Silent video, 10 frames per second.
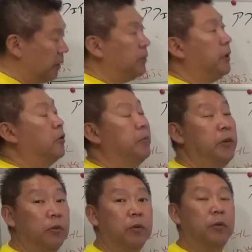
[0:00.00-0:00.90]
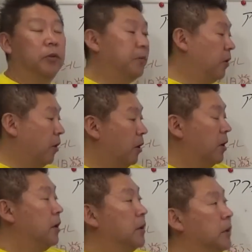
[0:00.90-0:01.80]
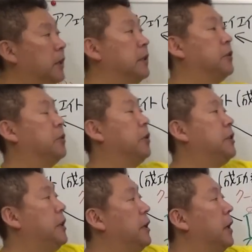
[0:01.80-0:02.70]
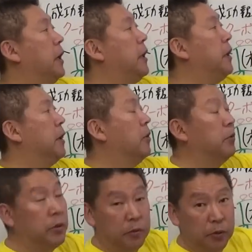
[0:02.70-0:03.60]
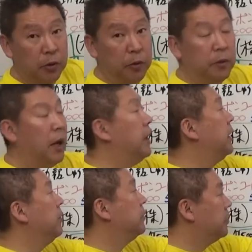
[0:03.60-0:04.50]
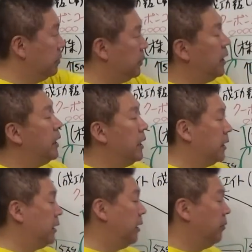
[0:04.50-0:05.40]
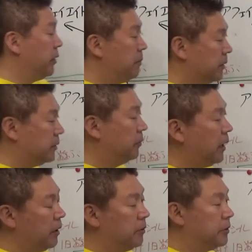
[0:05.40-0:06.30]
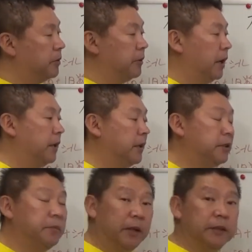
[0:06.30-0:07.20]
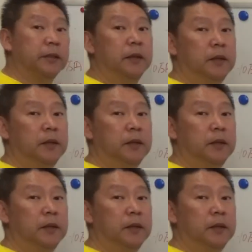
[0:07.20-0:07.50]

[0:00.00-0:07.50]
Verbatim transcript: 振り込みの方法も、現在ちょっと一時的に越智くんという代理店を作ってやっておりますので、よろしくお願いいたします。